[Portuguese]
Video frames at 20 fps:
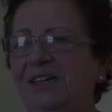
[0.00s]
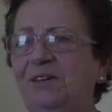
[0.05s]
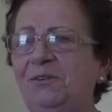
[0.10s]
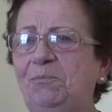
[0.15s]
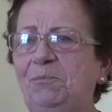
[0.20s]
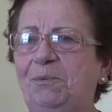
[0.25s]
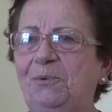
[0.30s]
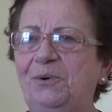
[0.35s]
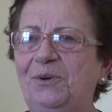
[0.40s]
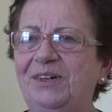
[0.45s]

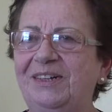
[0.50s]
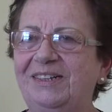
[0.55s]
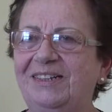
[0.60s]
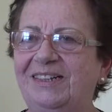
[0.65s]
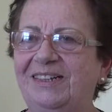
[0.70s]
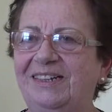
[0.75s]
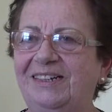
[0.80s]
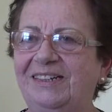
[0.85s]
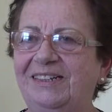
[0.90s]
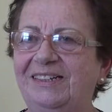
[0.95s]
Eram poucas
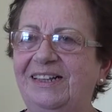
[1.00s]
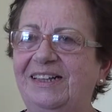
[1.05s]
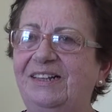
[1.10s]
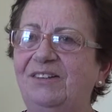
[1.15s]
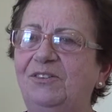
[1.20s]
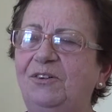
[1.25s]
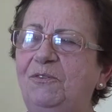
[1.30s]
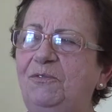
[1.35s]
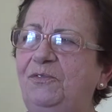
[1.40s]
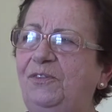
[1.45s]
crianças,
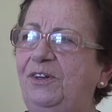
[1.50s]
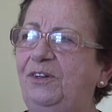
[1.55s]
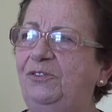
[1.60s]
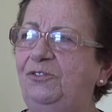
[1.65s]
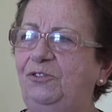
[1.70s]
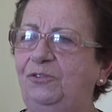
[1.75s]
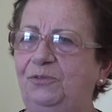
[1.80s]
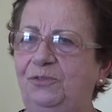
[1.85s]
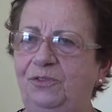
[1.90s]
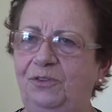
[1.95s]
eram só
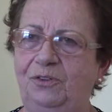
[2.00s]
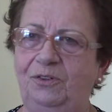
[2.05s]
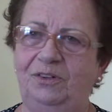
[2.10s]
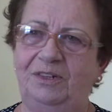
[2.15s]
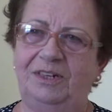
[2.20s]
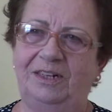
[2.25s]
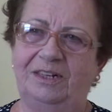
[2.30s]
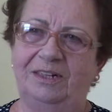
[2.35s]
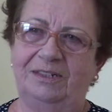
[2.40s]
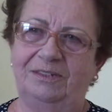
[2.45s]
filhos de
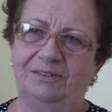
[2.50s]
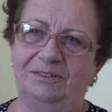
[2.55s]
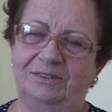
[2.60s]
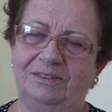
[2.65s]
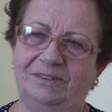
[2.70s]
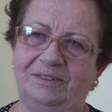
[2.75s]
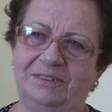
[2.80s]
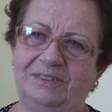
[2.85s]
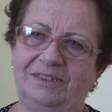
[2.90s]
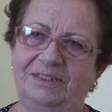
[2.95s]
funcionários,
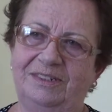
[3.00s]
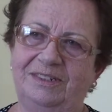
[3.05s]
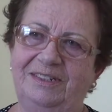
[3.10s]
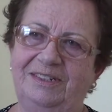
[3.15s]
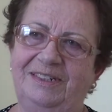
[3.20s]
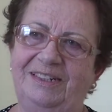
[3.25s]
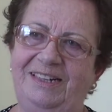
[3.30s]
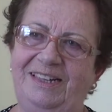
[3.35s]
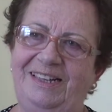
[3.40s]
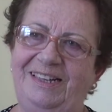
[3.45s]

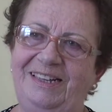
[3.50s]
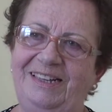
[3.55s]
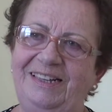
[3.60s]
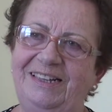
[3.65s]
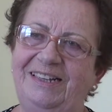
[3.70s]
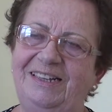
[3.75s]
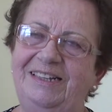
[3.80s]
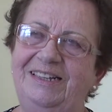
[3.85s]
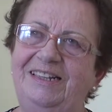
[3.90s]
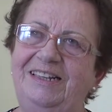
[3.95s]
né?
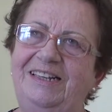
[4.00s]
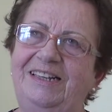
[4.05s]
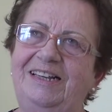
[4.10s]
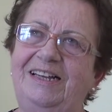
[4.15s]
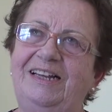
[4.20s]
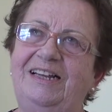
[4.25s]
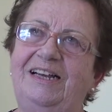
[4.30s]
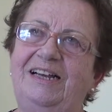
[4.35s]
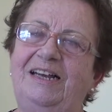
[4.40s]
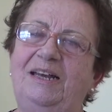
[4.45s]

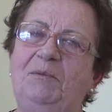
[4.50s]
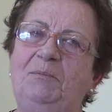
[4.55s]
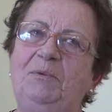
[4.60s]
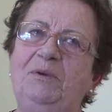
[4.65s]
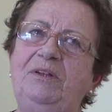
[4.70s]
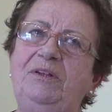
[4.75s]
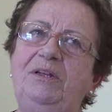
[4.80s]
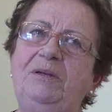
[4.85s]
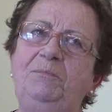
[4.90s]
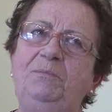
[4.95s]
Naquela
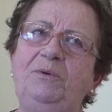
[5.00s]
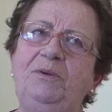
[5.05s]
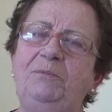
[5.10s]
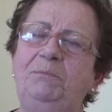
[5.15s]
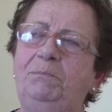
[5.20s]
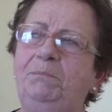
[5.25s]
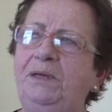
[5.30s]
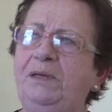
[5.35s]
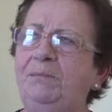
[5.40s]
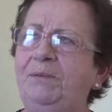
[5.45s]
época. Depois,
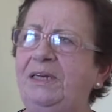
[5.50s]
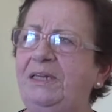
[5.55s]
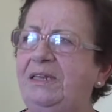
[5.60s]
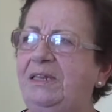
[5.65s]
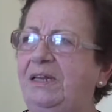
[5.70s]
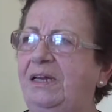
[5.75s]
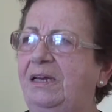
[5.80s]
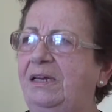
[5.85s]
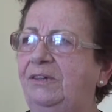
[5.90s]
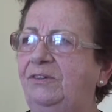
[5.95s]
bem mais
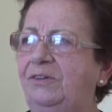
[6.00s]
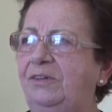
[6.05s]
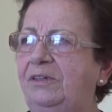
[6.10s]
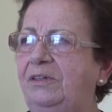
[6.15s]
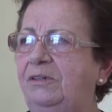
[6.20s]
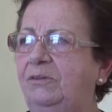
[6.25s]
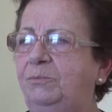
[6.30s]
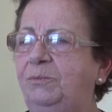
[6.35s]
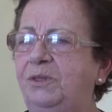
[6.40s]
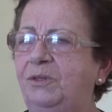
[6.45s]
tarde, é
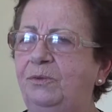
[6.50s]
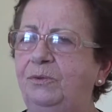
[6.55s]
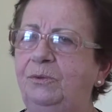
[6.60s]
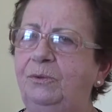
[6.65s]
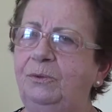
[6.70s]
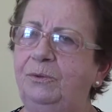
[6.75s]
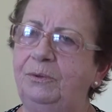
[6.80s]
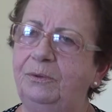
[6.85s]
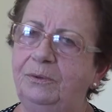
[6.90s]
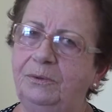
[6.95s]
que
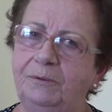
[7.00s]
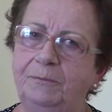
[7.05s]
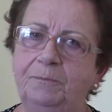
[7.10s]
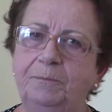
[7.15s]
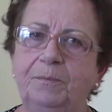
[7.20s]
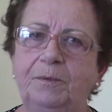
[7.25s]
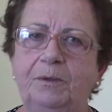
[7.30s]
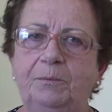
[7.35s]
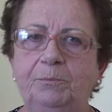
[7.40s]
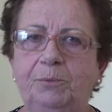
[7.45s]
começou
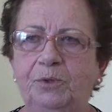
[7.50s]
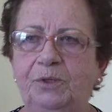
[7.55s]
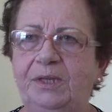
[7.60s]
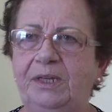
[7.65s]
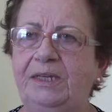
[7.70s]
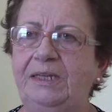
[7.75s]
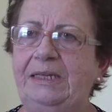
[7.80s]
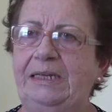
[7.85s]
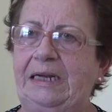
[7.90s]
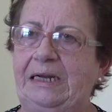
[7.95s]
a poder
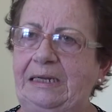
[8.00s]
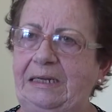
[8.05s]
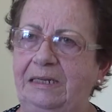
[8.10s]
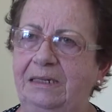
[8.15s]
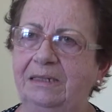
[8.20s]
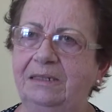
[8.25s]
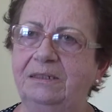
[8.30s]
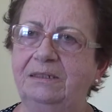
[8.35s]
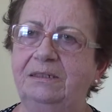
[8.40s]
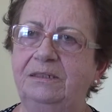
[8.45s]
entrar
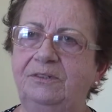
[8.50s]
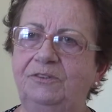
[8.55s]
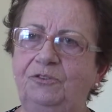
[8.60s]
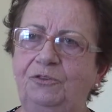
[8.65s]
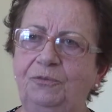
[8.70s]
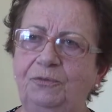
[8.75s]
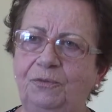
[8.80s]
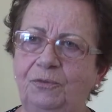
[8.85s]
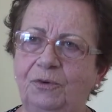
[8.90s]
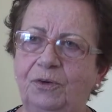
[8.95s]
crianças
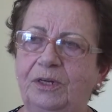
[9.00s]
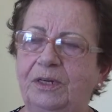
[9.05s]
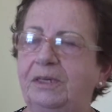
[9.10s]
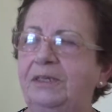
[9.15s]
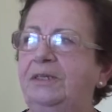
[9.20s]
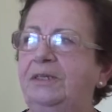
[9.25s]
de fora.